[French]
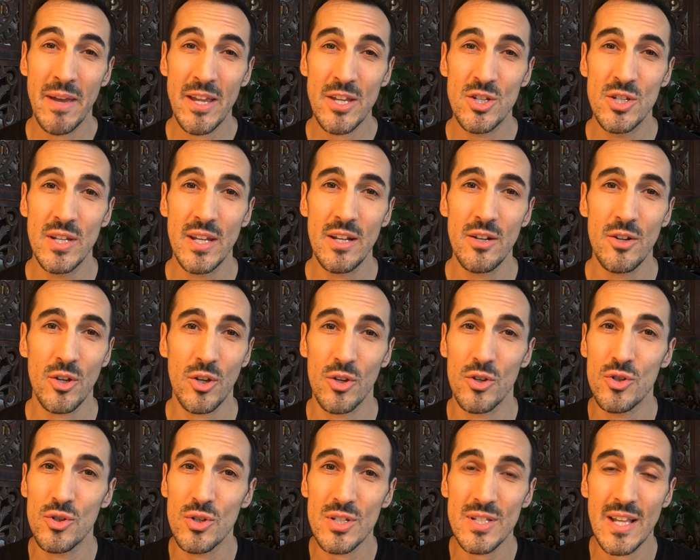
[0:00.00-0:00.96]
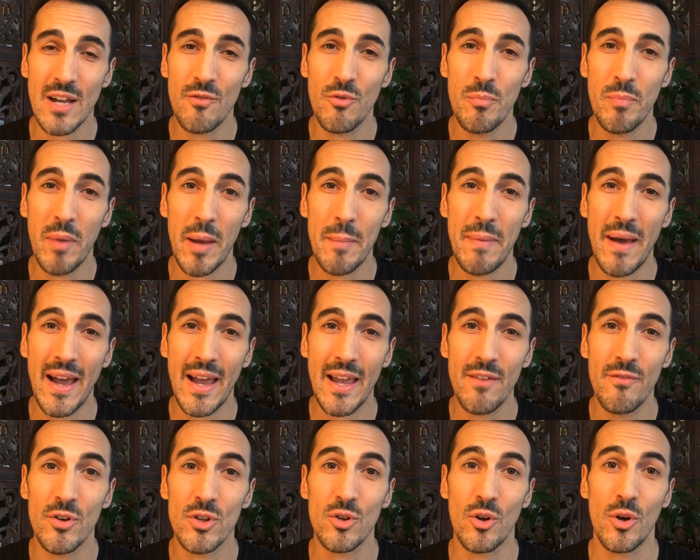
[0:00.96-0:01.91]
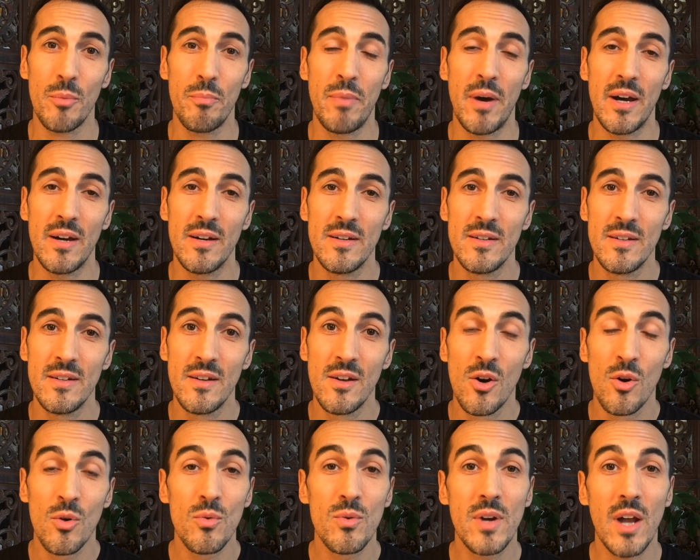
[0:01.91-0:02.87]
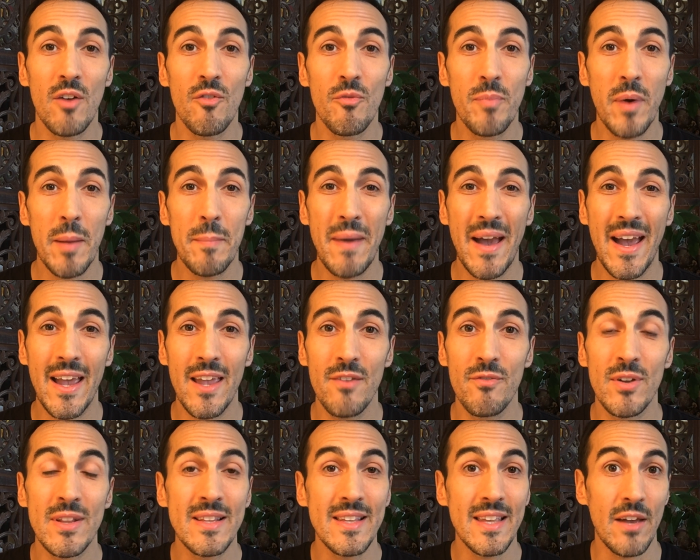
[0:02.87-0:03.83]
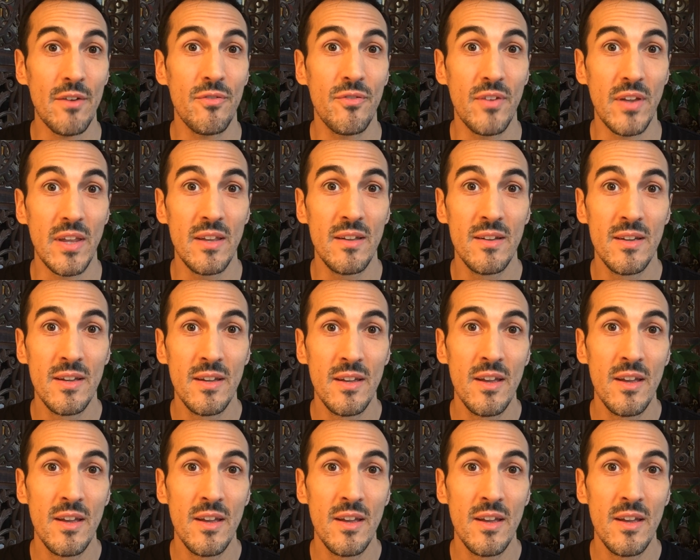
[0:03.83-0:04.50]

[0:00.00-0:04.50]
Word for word: Imaginez là, que juste quand vous préparez votre repas, ou quand vous préparez votre café,